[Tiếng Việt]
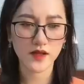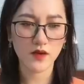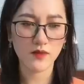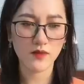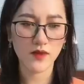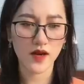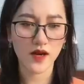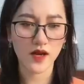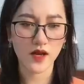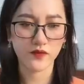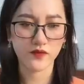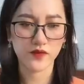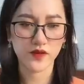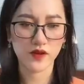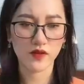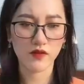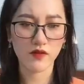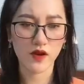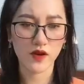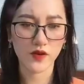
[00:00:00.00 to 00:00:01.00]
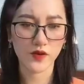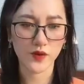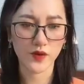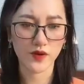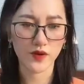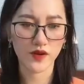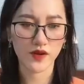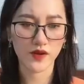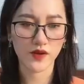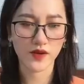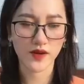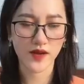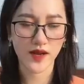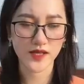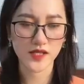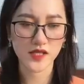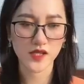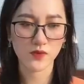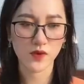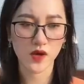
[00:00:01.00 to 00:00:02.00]
không hài lòng vì câu hỏi của người con
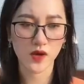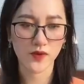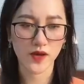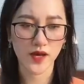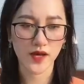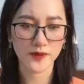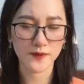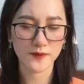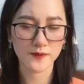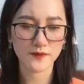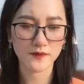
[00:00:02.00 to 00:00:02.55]
gái trong lòng anh